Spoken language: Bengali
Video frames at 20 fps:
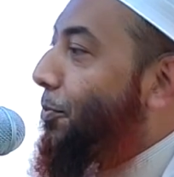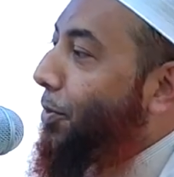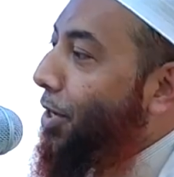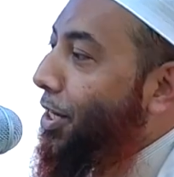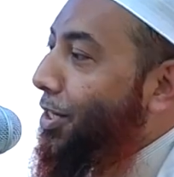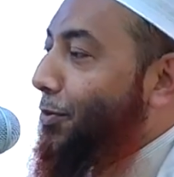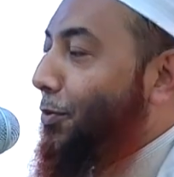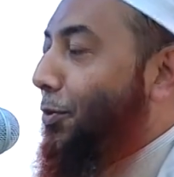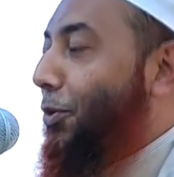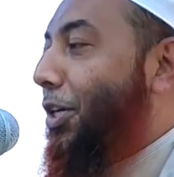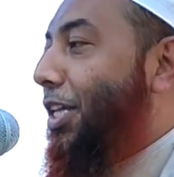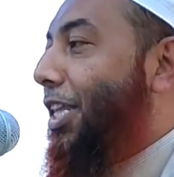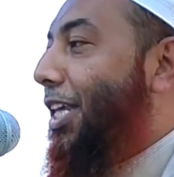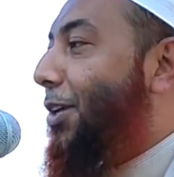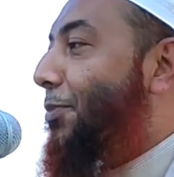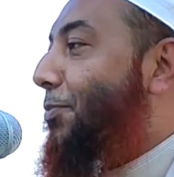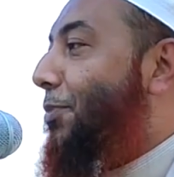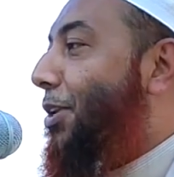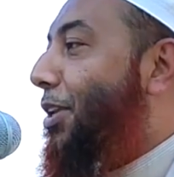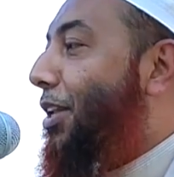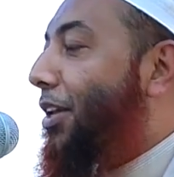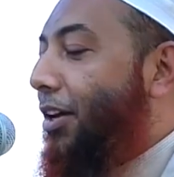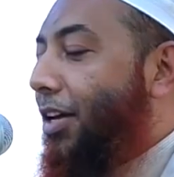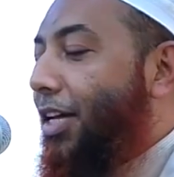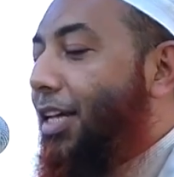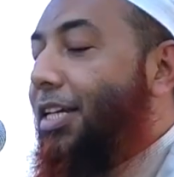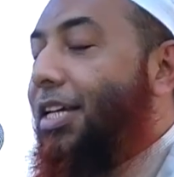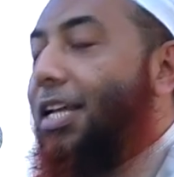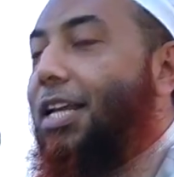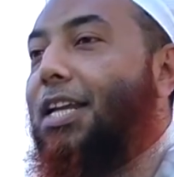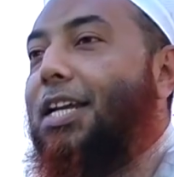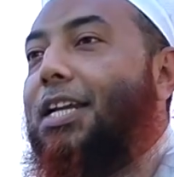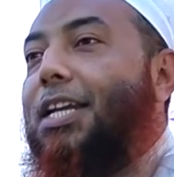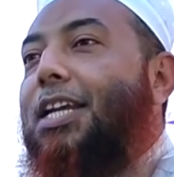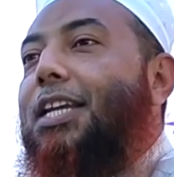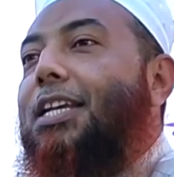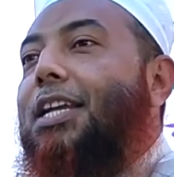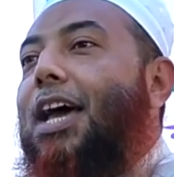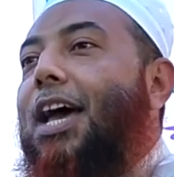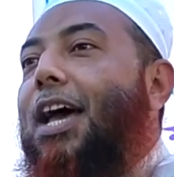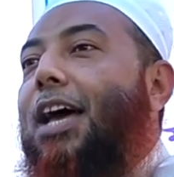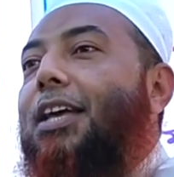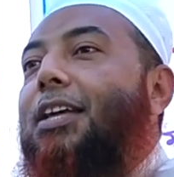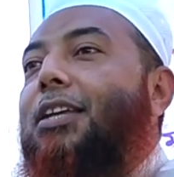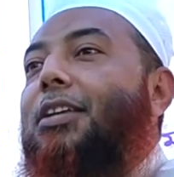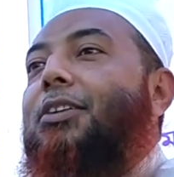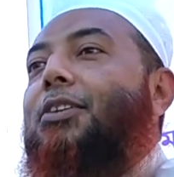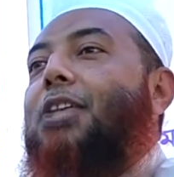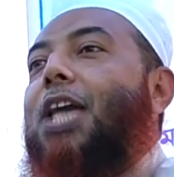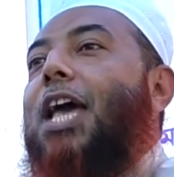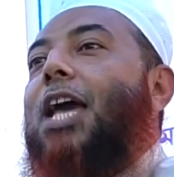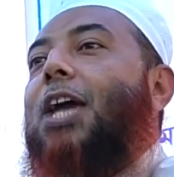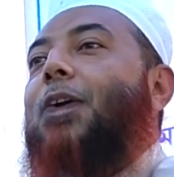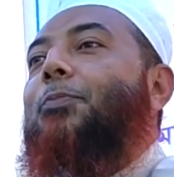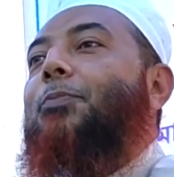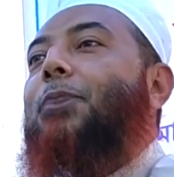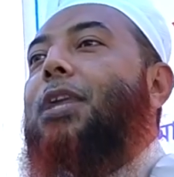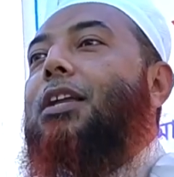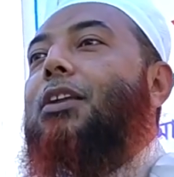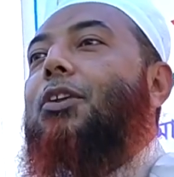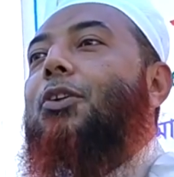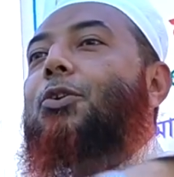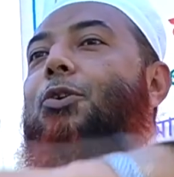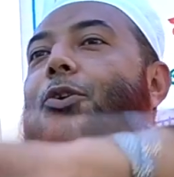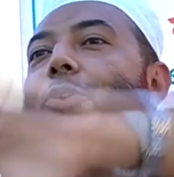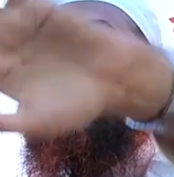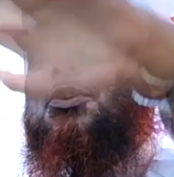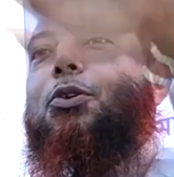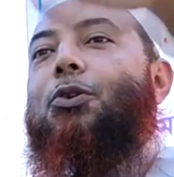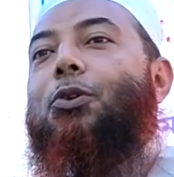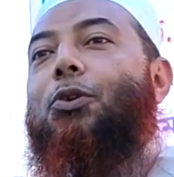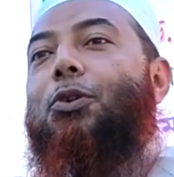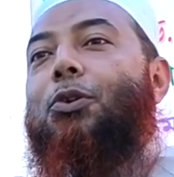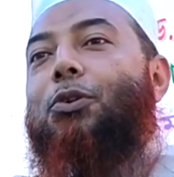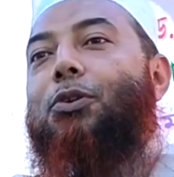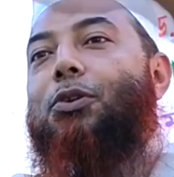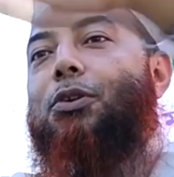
ফেসবুকে দেখবেন ইন্টারনেটে এটা একবারে লক্ষ লক্ষ